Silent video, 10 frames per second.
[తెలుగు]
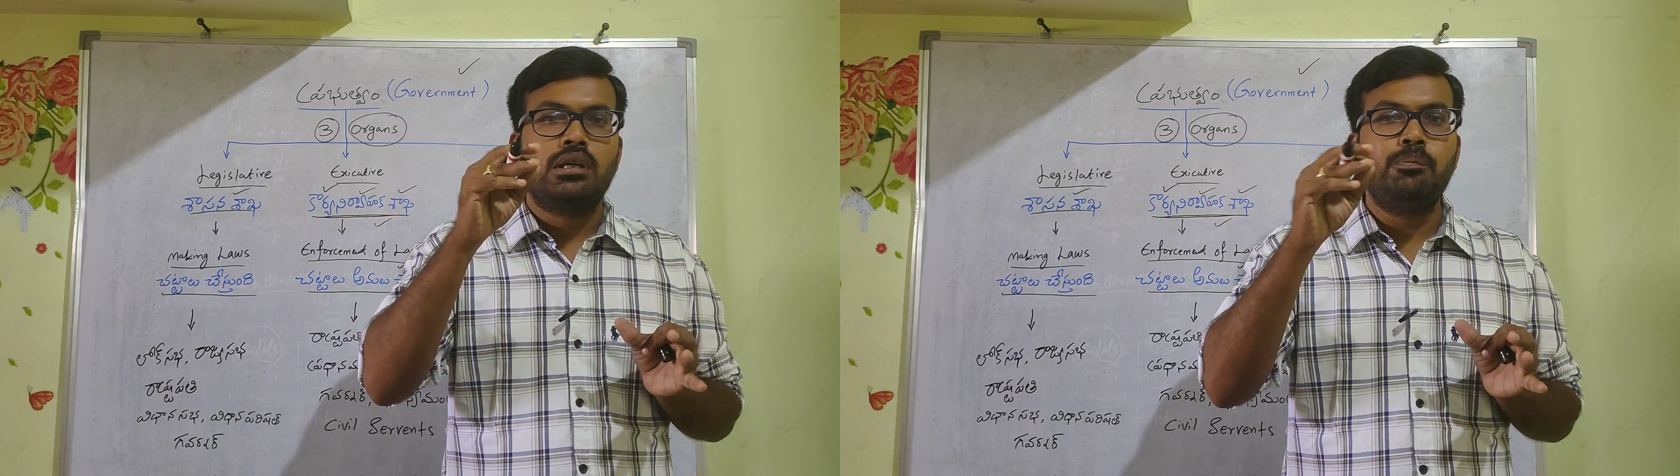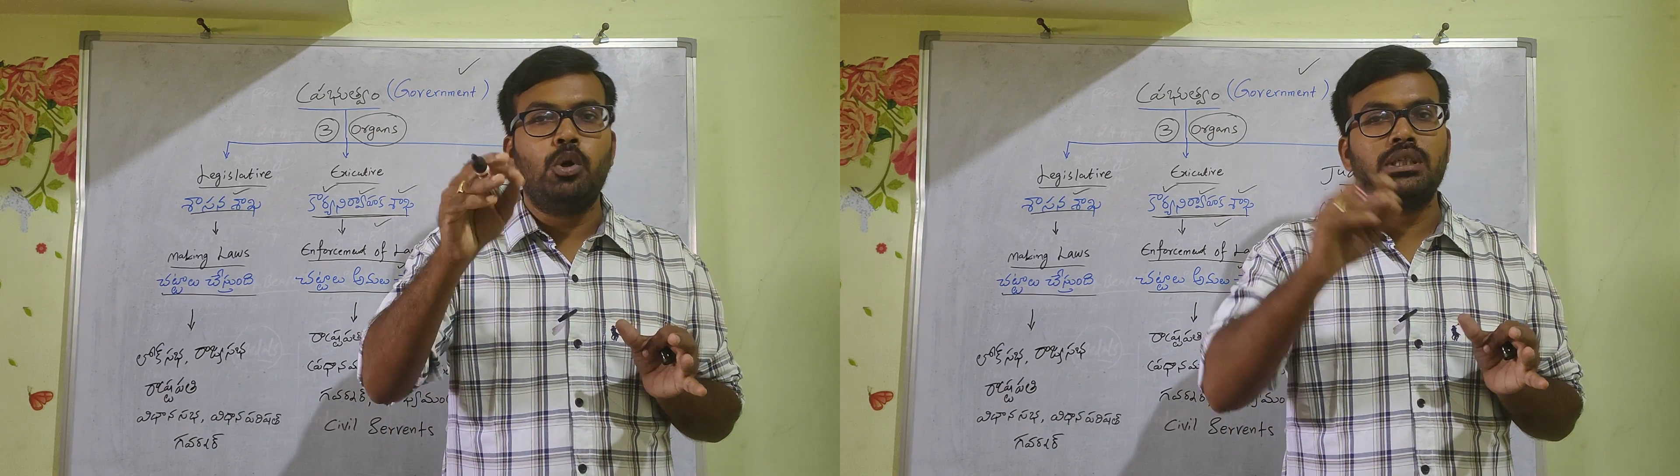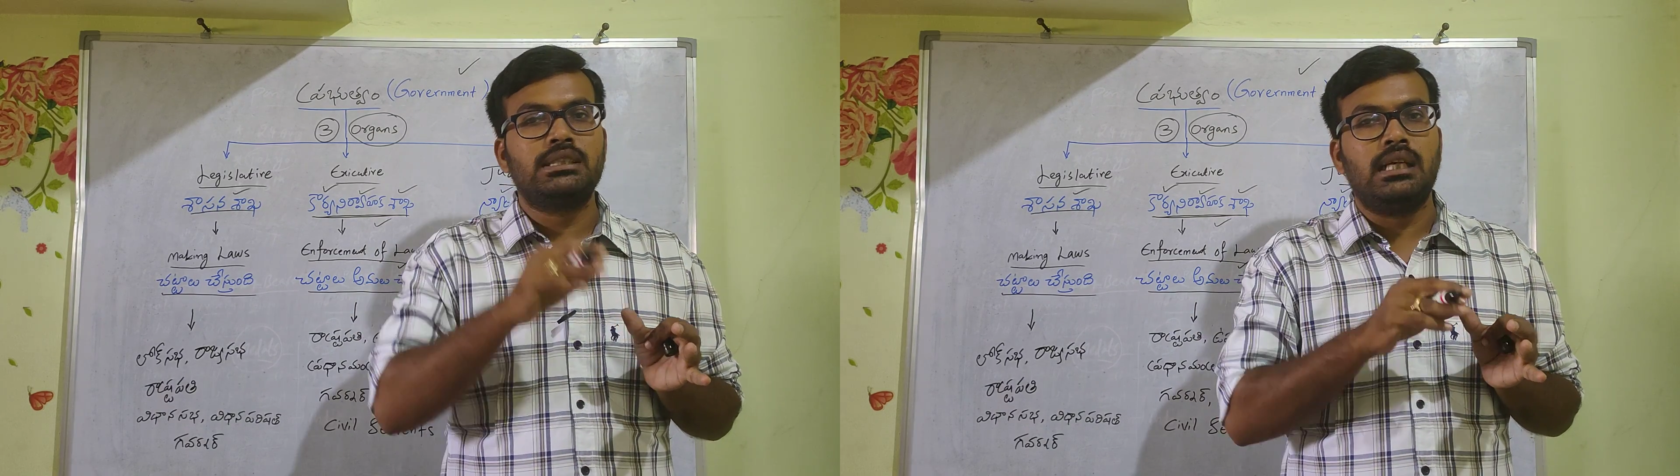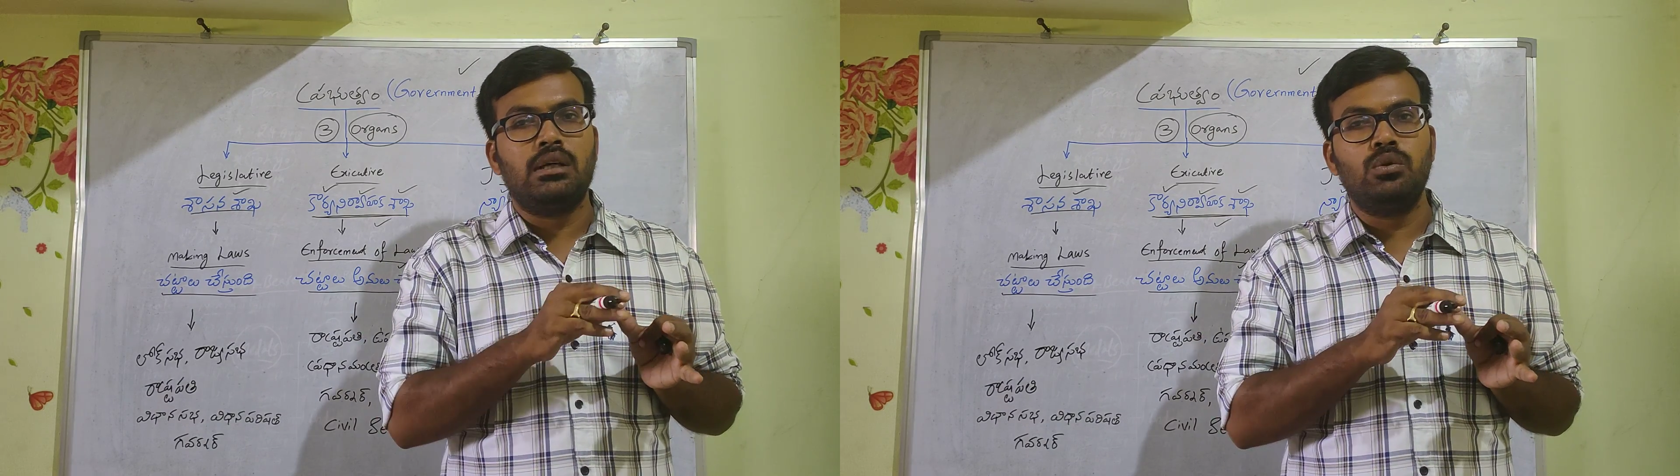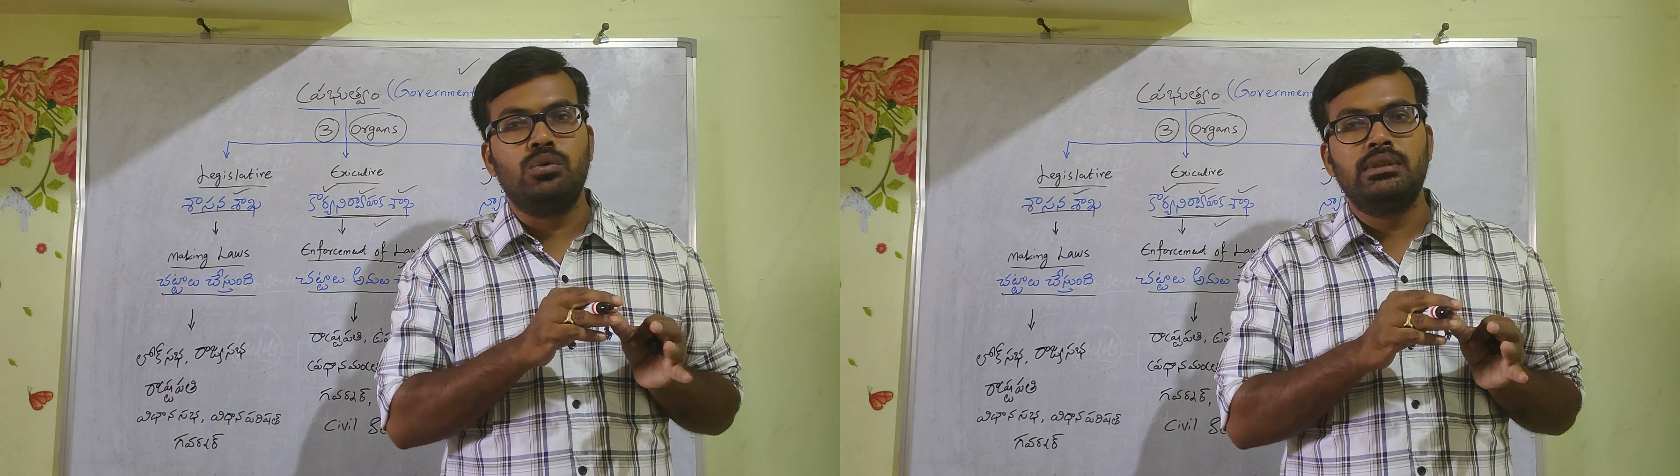రిపోర్ట్
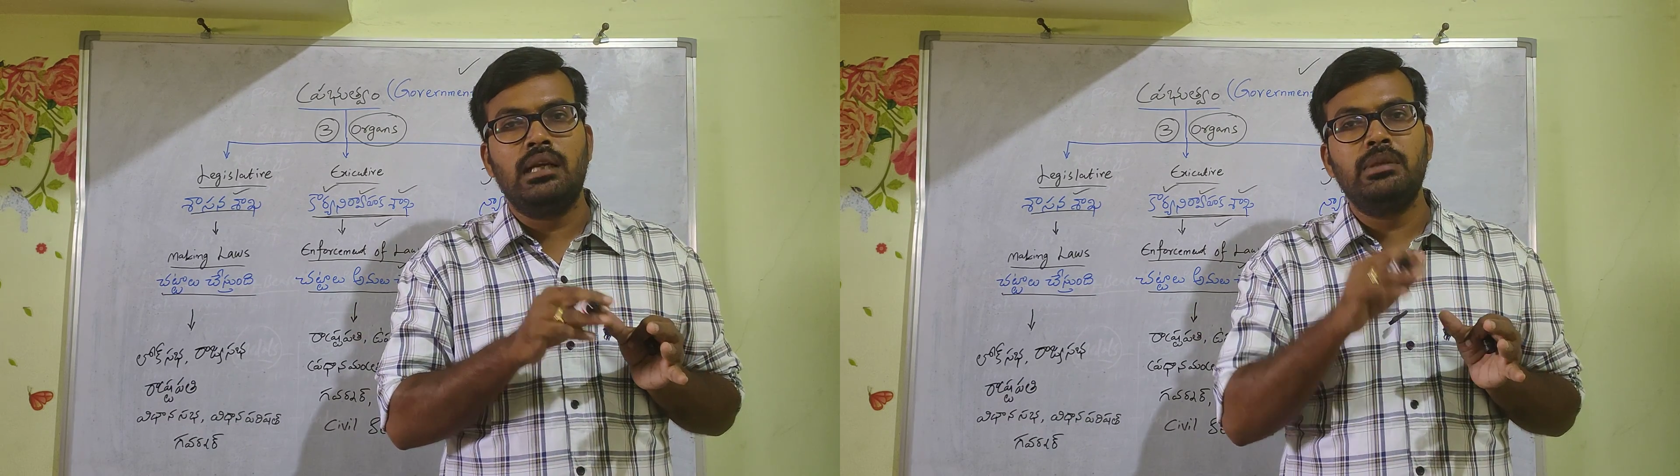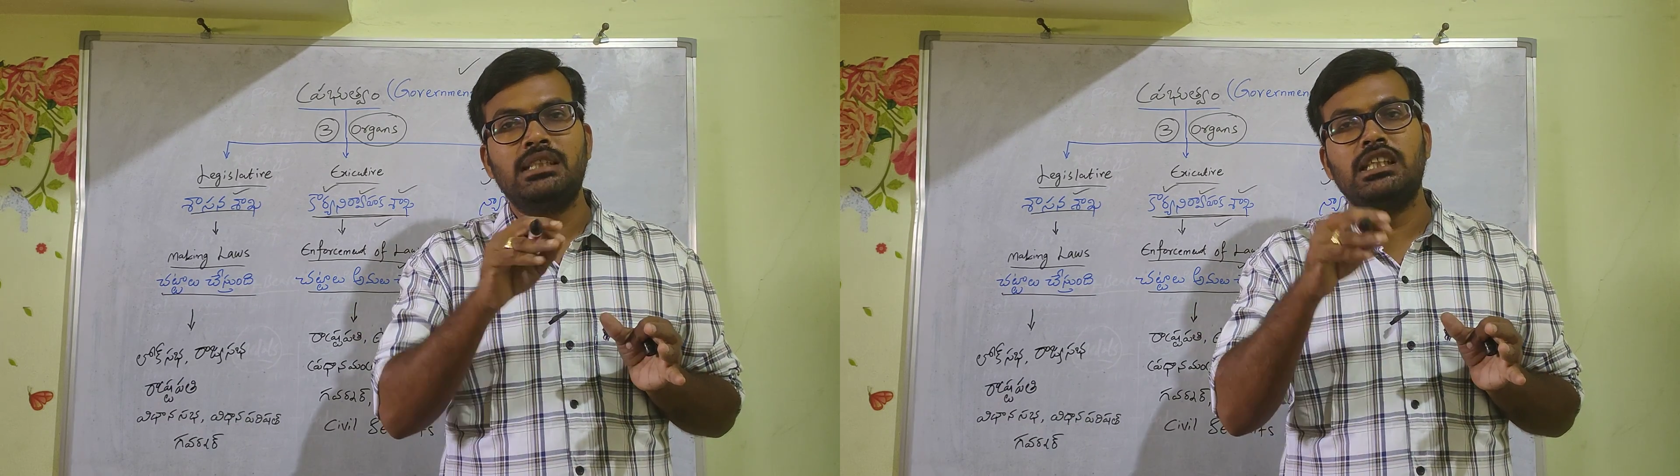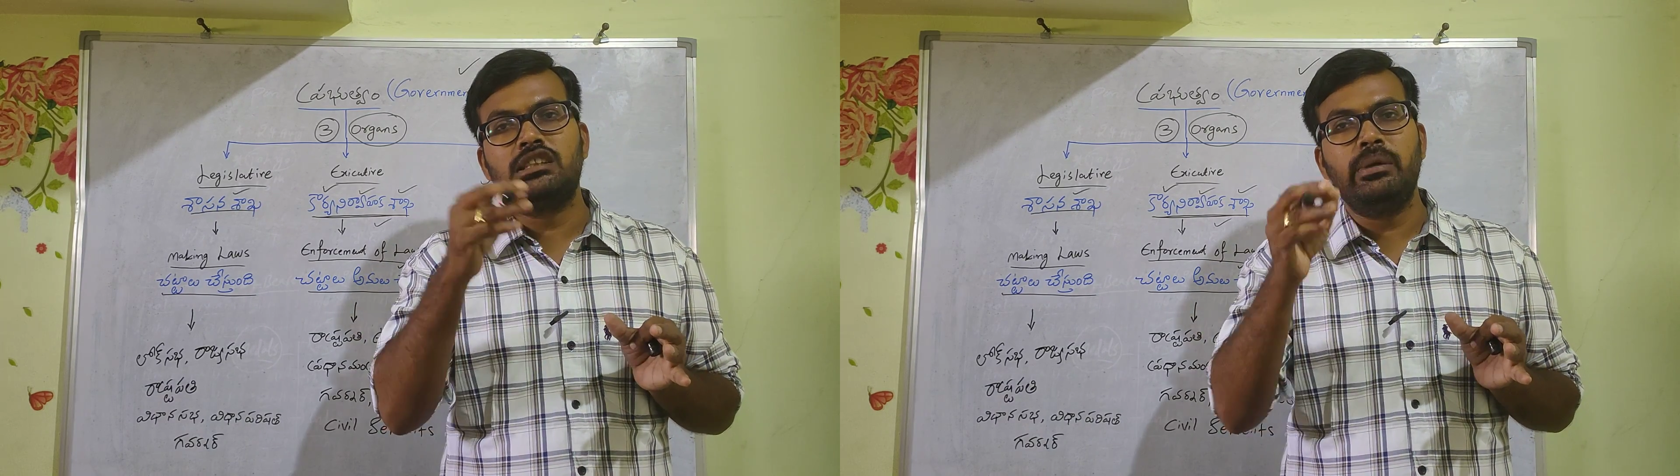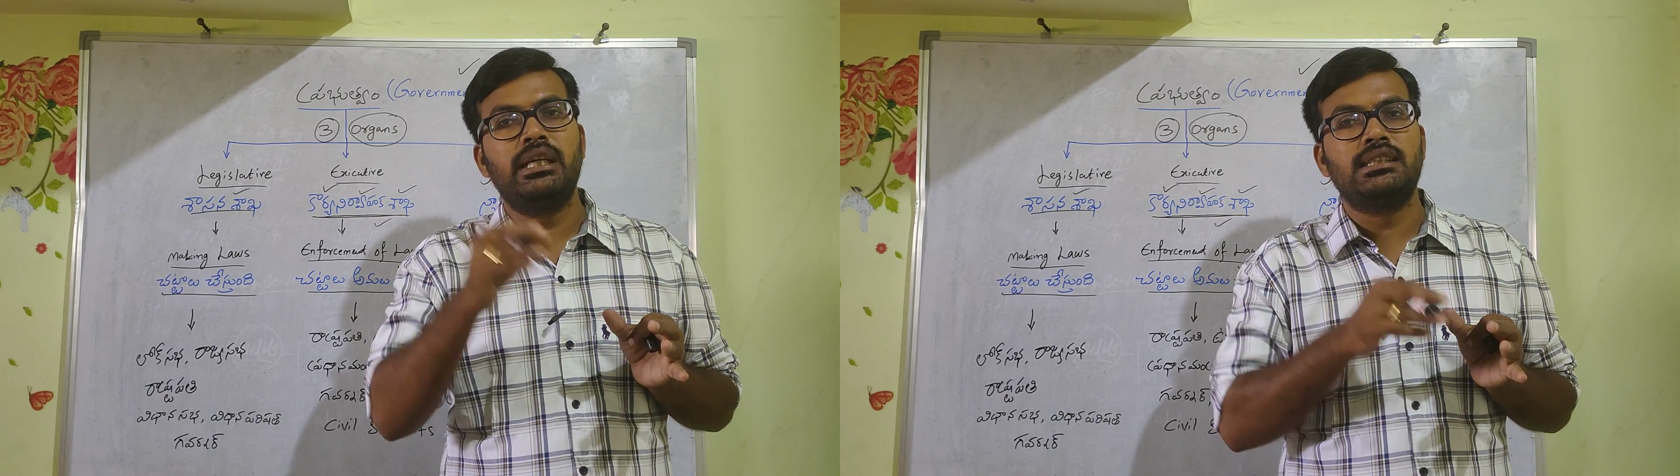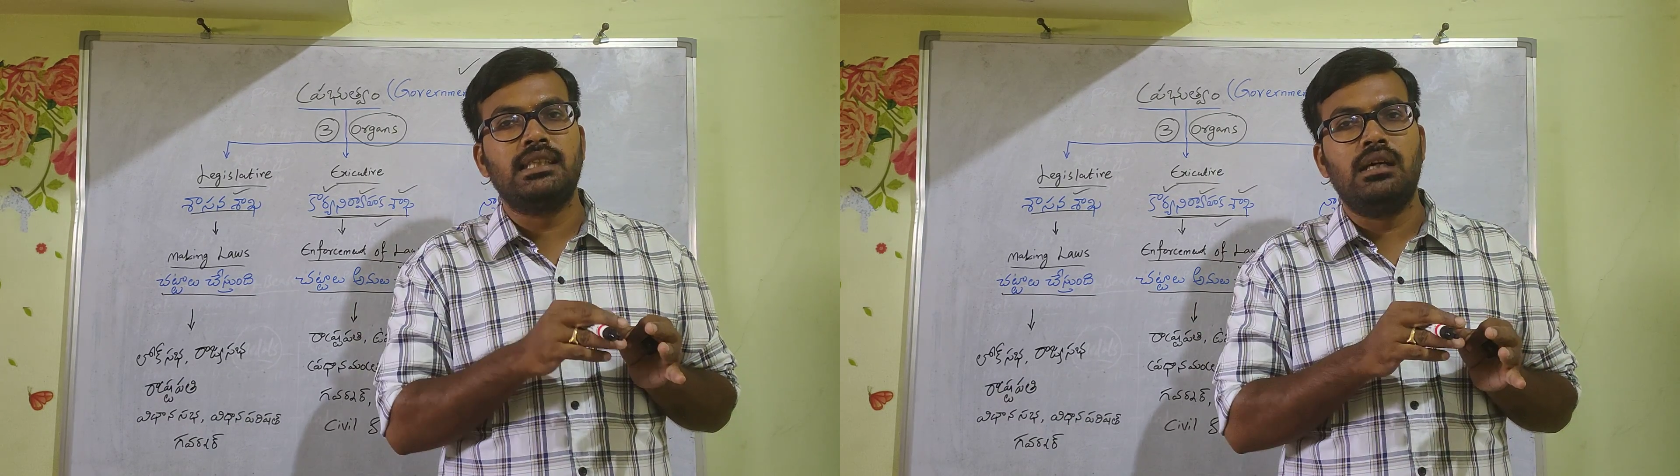ఇస్తాడు దాని మీద
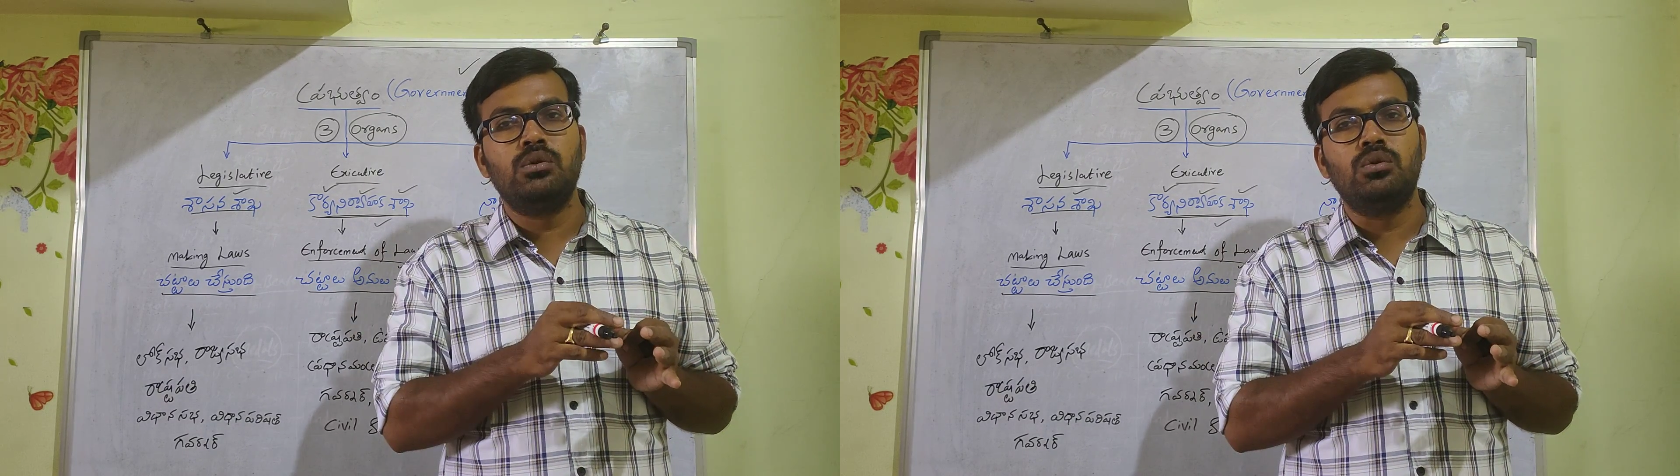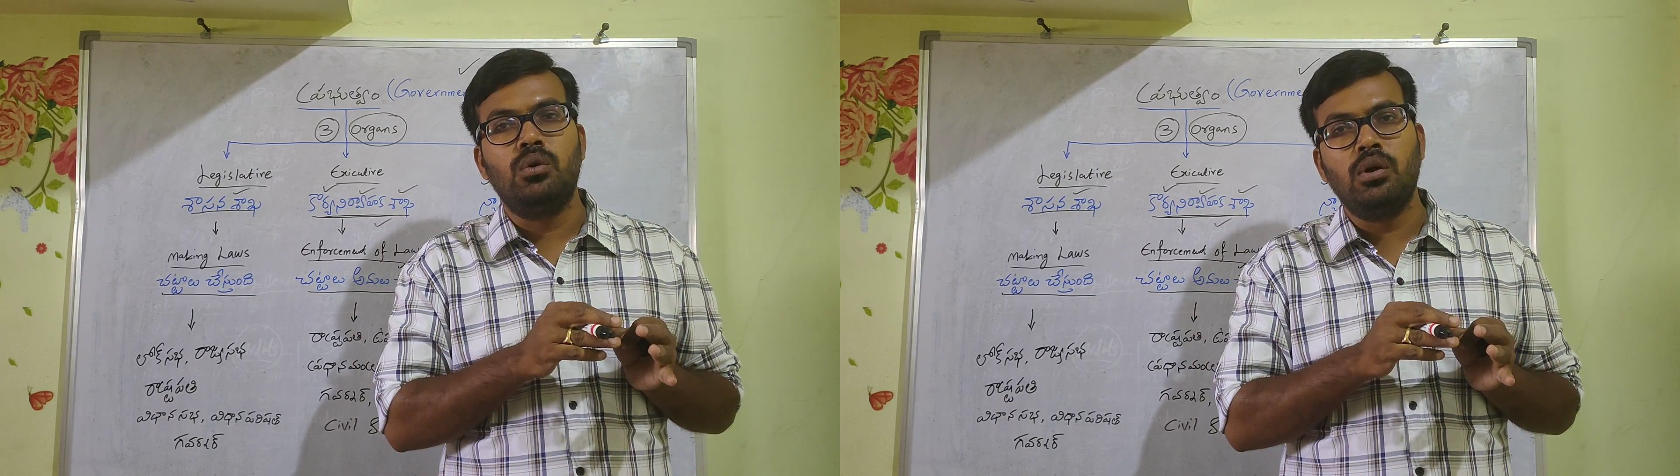జడ్జిమెంట్ ఇస్తాడు